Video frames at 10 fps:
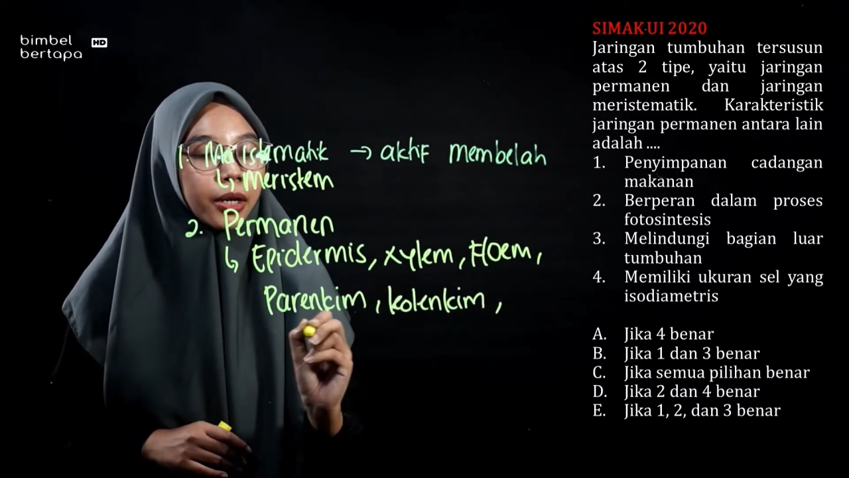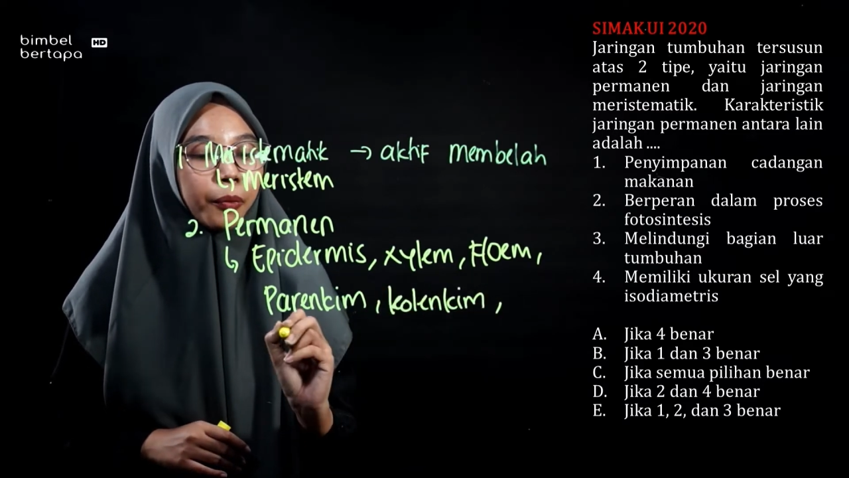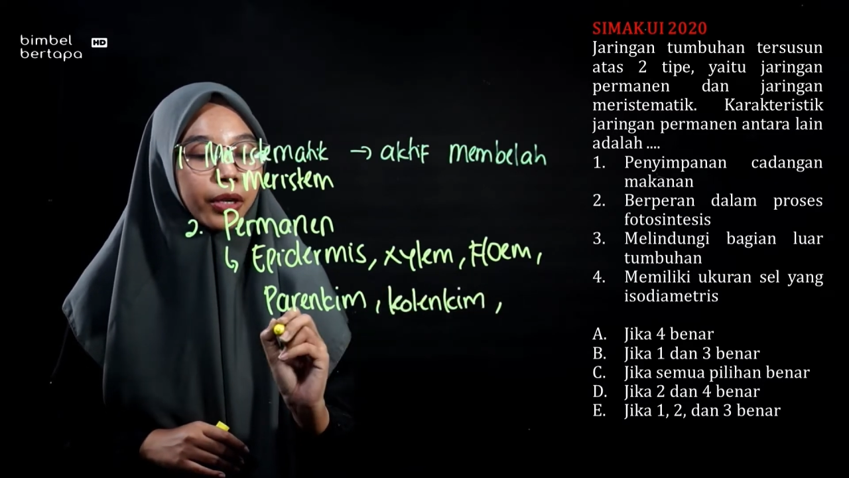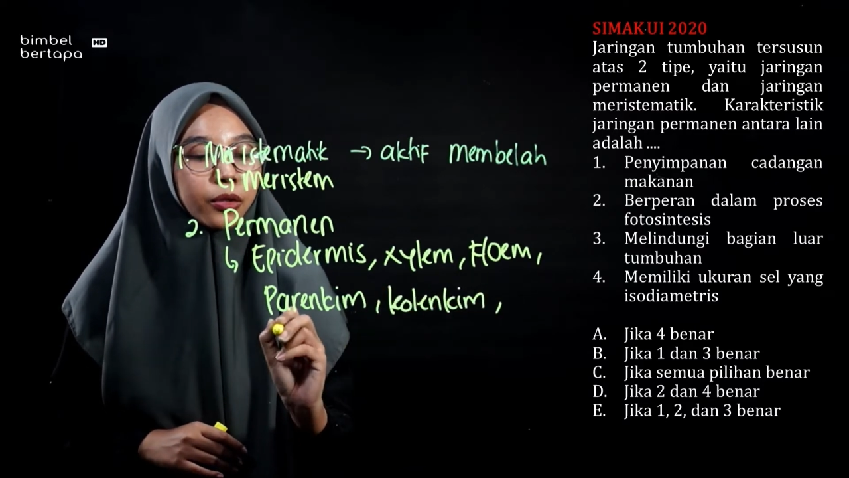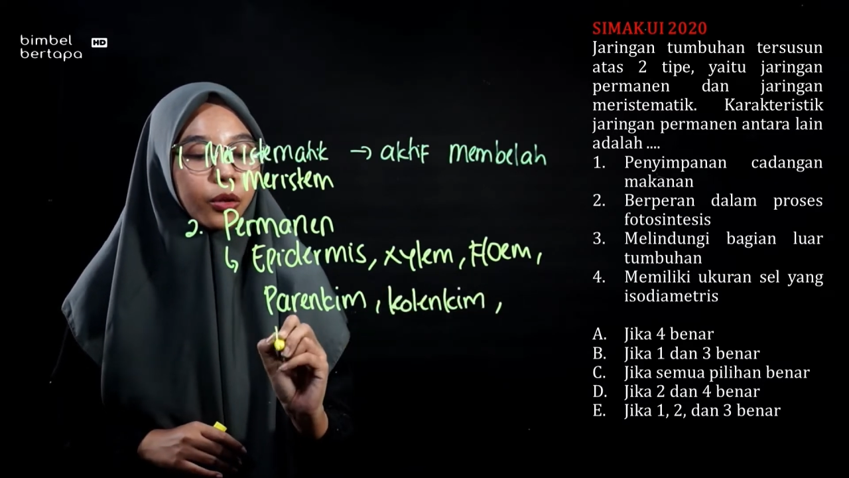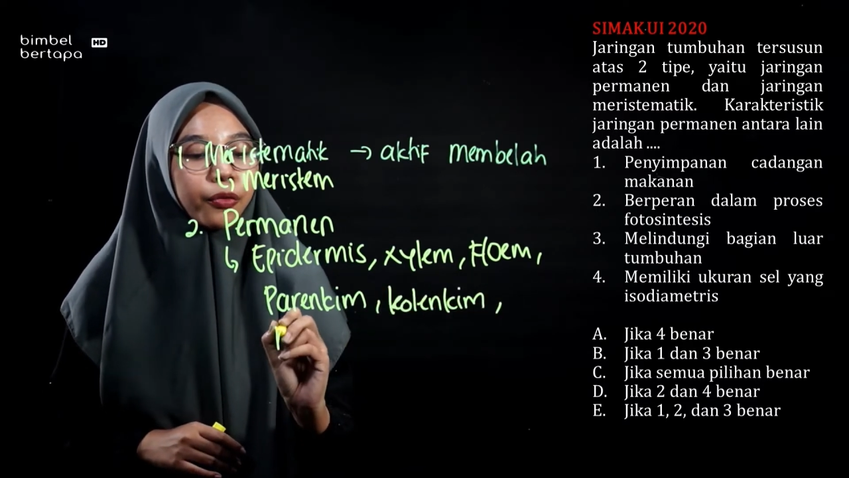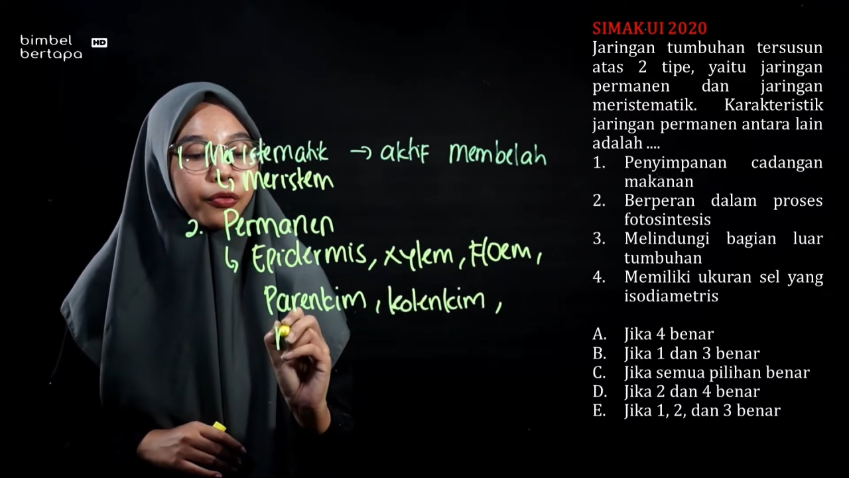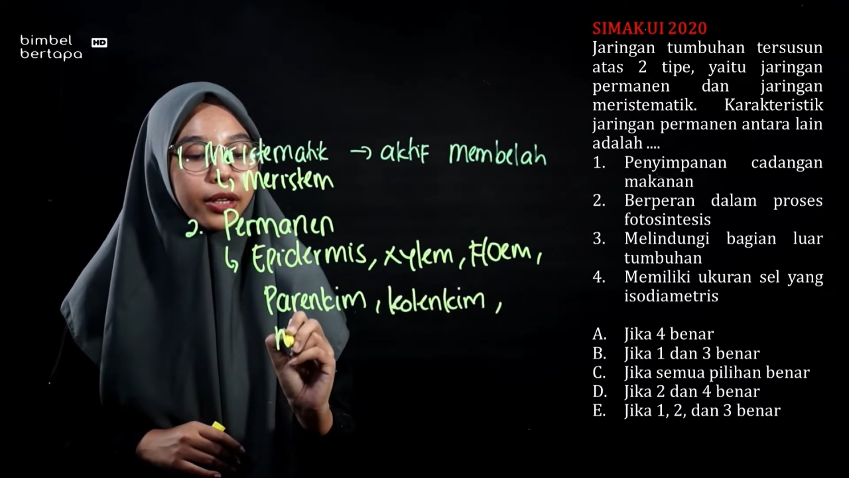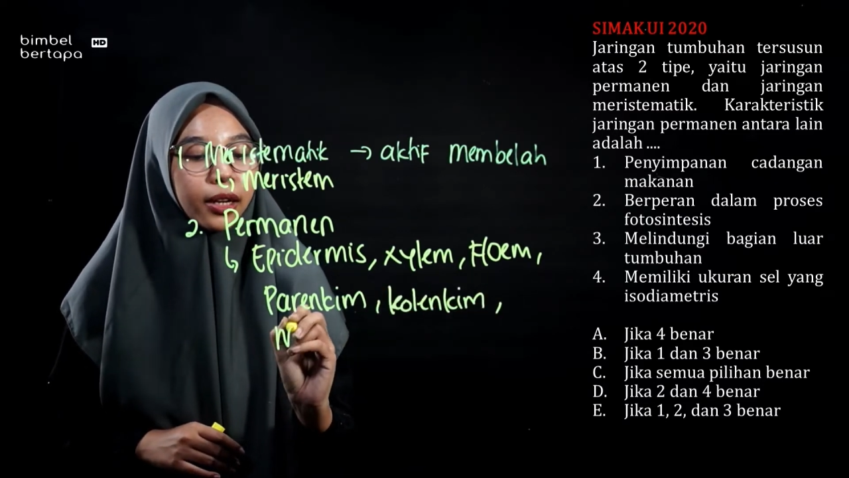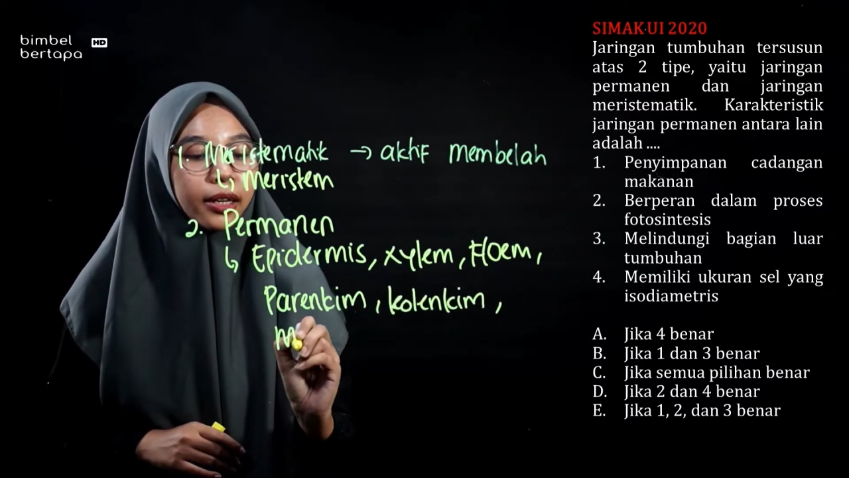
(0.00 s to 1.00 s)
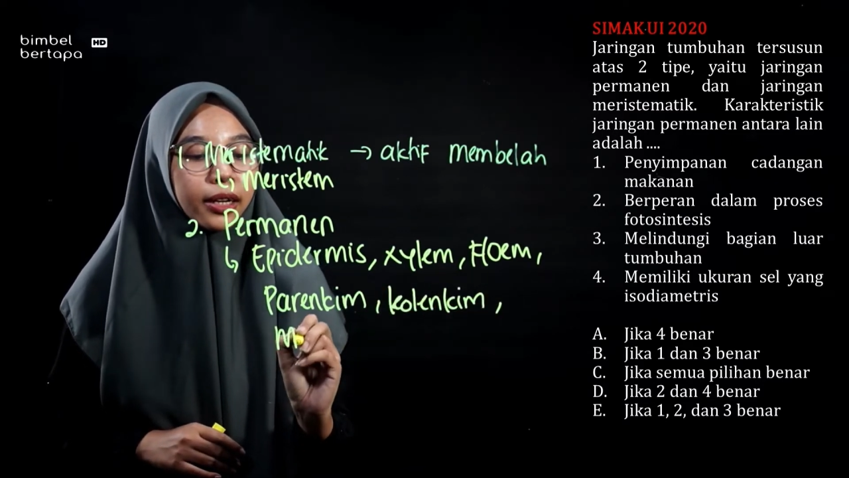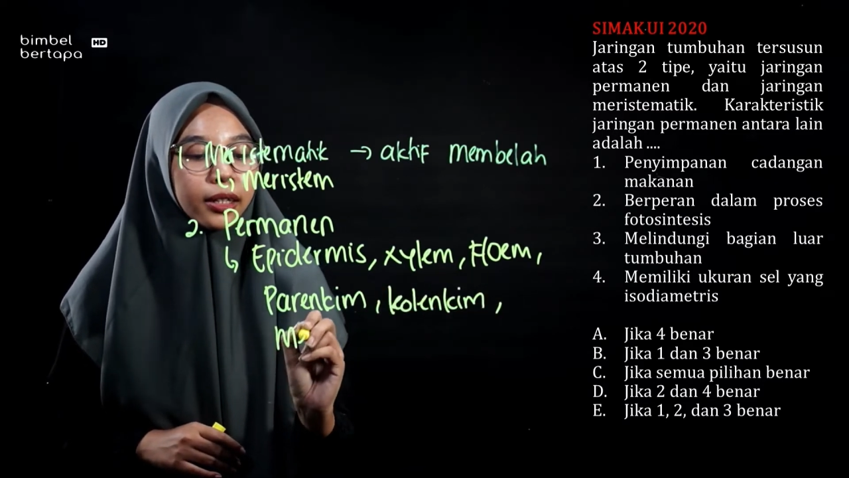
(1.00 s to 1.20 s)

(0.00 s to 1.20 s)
mesofil yang